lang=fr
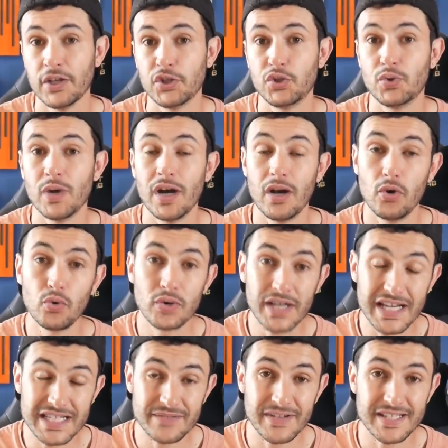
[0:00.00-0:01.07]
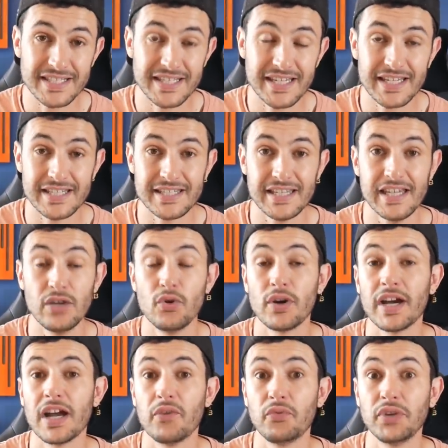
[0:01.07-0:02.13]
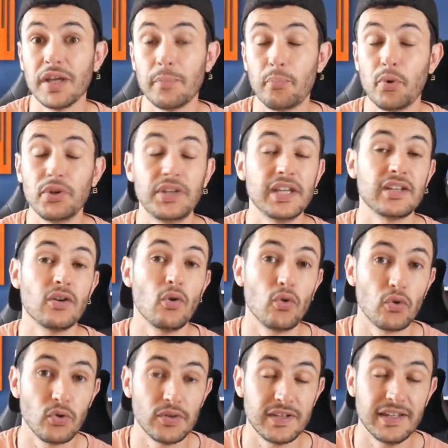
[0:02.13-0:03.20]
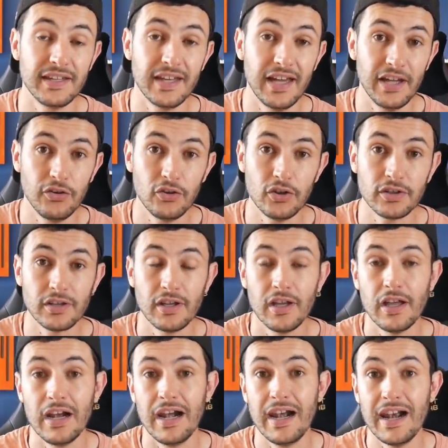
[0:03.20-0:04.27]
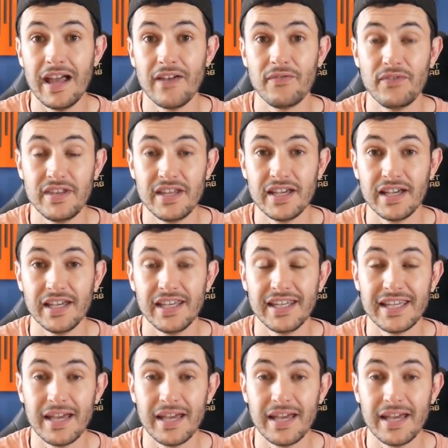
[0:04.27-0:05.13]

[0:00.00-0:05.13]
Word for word: tu as Lucas Vasquez et le Real voudrait peut-être en recruter un autre. L'avenir est